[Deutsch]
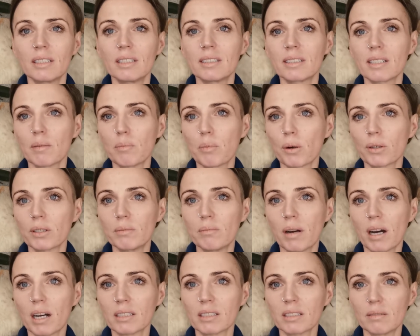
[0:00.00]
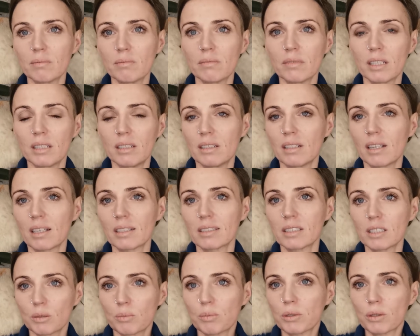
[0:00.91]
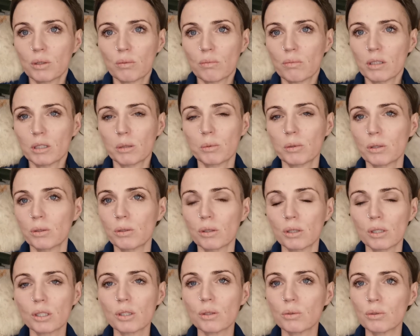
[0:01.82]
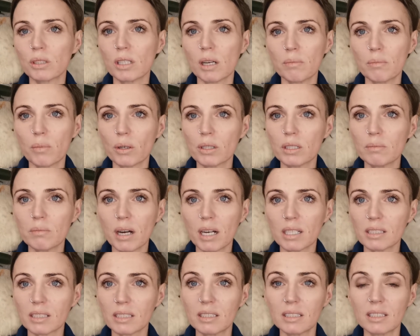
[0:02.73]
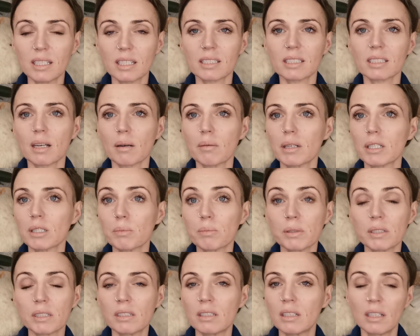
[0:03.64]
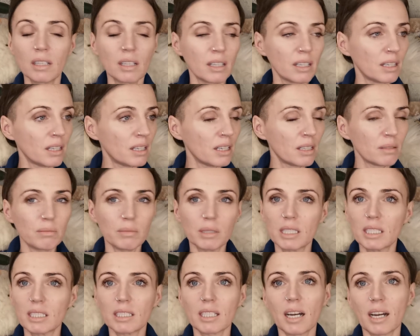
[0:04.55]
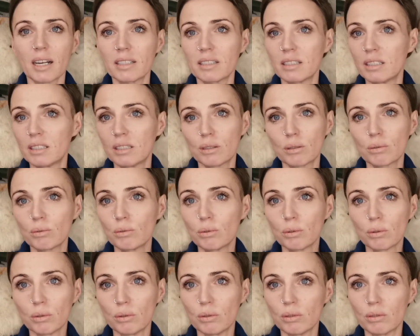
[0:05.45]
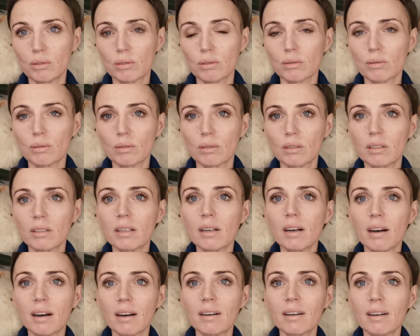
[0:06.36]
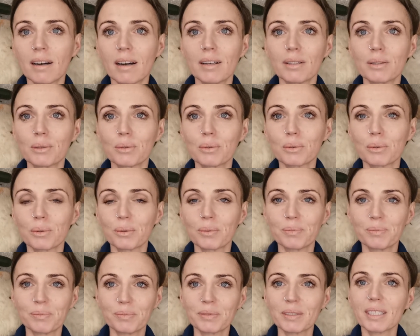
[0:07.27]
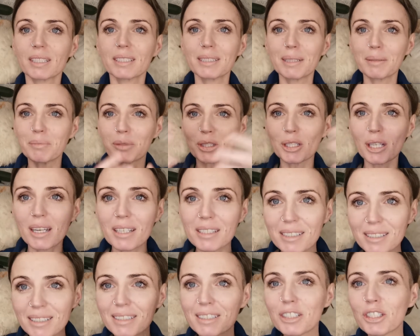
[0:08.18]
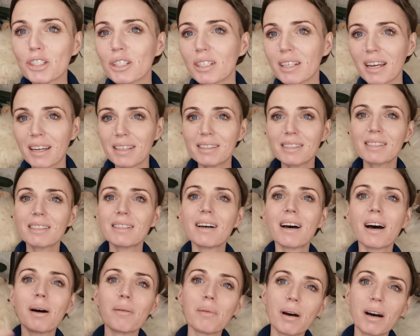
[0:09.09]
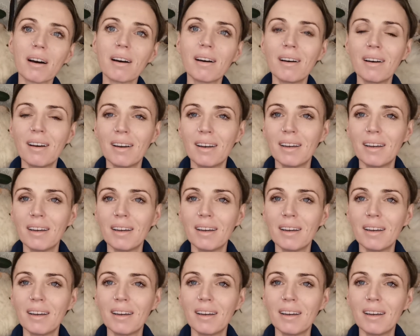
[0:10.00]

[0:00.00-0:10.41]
dieser Body Mass Index. Ich bin zum Beispiel deutlich unter dem Body Mass Index, aber ich bin mit Sicherheit nicht zu dünn. So, ja, also ihr seht mich ja jetzt hier nicht in Gänze, aber